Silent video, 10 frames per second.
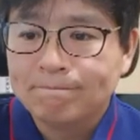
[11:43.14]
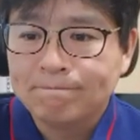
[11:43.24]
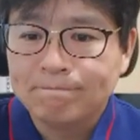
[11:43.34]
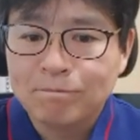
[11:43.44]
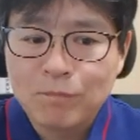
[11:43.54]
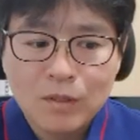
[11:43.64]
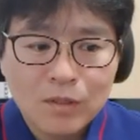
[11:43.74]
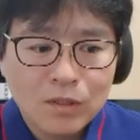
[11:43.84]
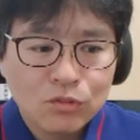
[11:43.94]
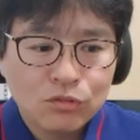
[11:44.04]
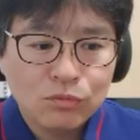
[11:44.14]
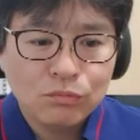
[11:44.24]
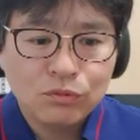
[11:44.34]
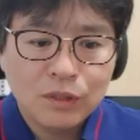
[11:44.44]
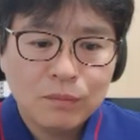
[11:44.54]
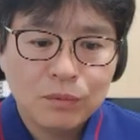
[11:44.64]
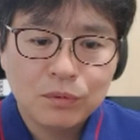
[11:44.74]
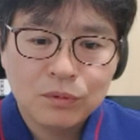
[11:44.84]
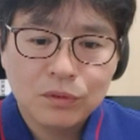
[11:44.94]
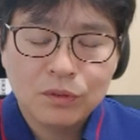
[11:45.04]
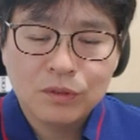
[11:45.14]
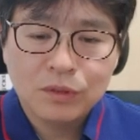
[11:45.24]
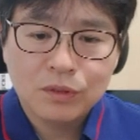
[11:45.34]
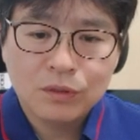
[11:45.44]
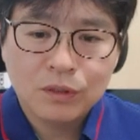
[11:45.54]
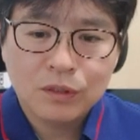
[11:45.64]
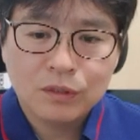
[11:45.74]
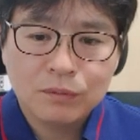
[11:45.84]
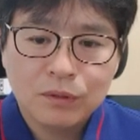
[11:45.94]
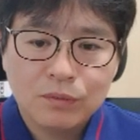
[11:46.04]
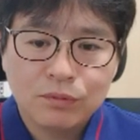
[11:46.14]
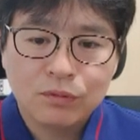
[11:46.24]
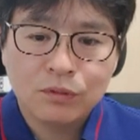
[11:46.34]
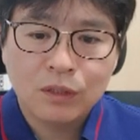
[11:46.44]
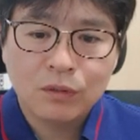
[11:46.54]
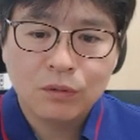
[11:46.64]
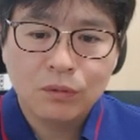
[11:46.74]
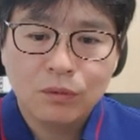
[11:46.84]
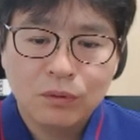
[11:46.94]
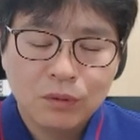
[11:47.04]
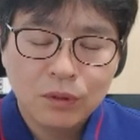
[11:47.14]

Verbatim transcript: 음, 충분한 부전적인 치료를 했음에도 불구하고,